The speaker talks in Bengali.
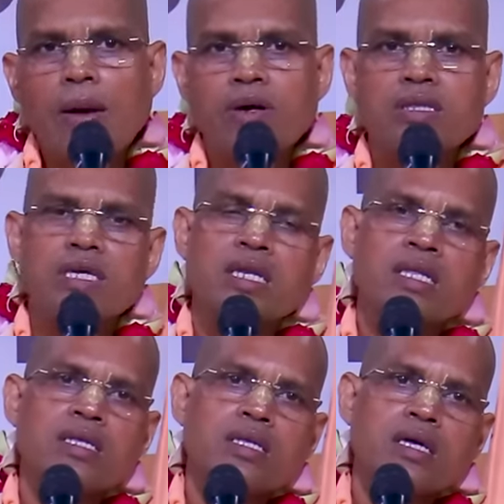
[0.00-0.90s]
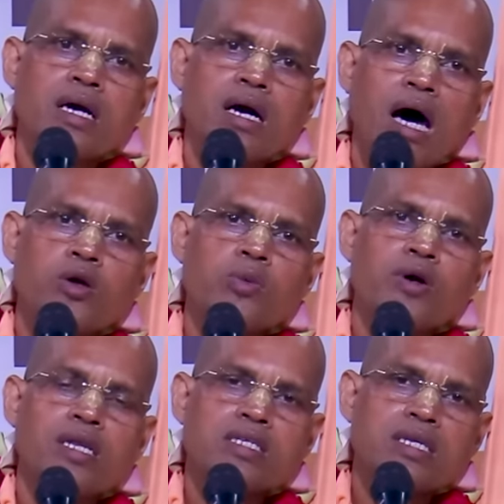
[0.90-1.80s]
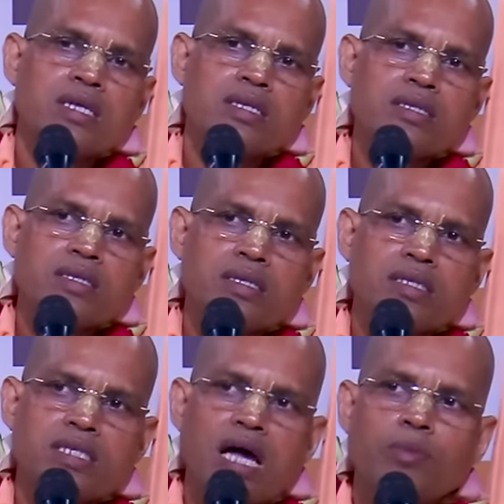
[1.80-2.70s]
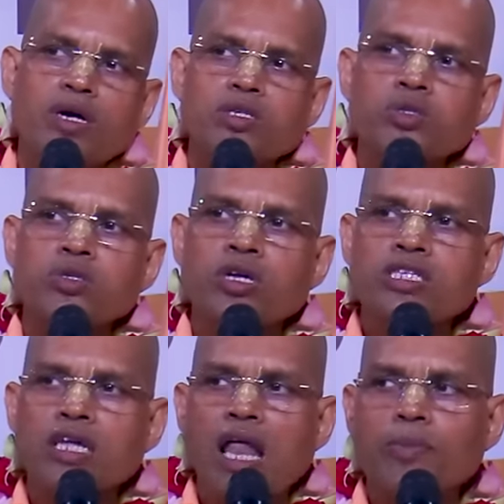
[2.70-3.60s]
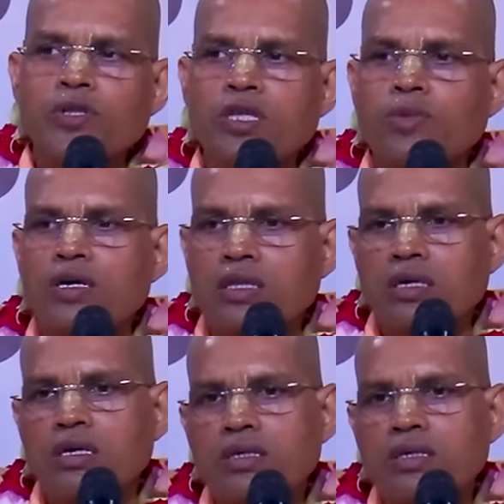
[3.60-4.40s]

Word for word: এবং তিনি আরও বলেছিলেন যে আমার শুদ্ধ সেনাপতি ভক্ত